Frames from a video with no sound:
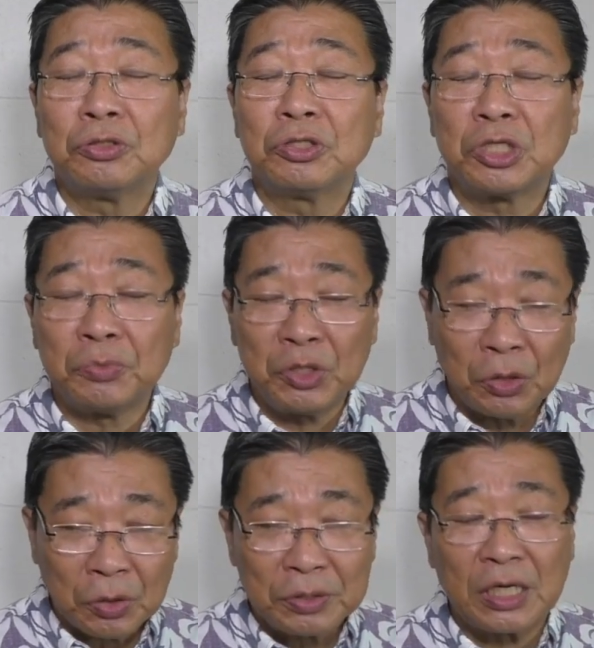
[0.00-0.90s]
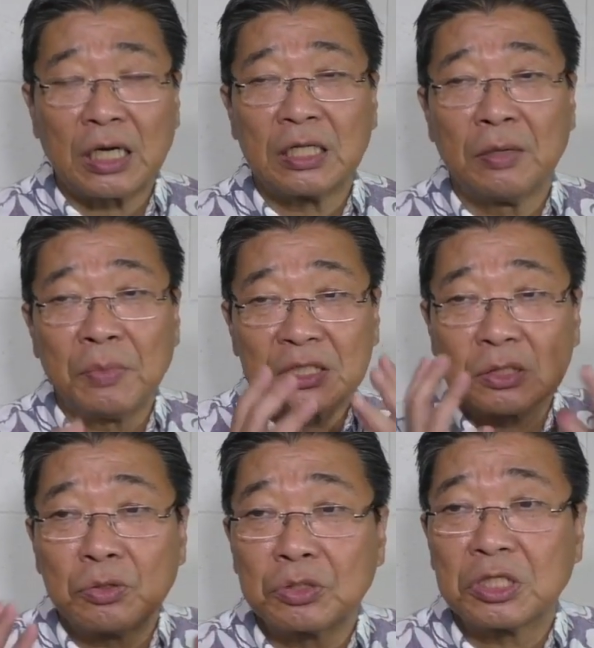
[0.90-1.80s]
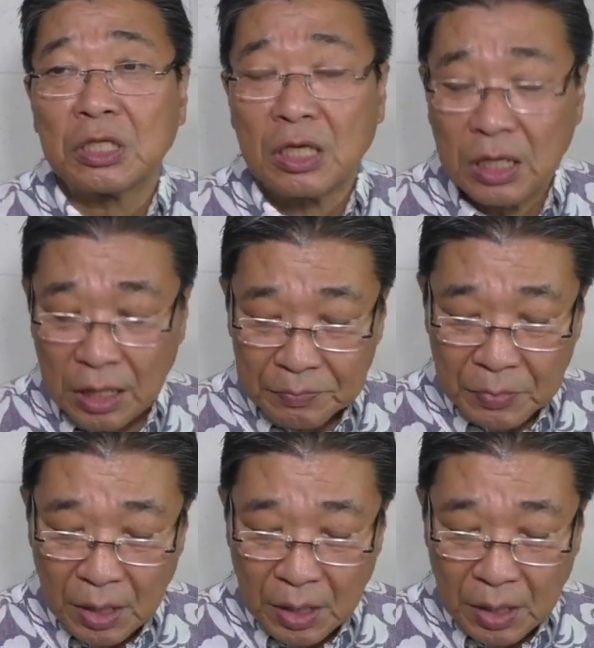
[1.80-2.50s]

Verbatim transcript: 苦しみの中でマスクをしながら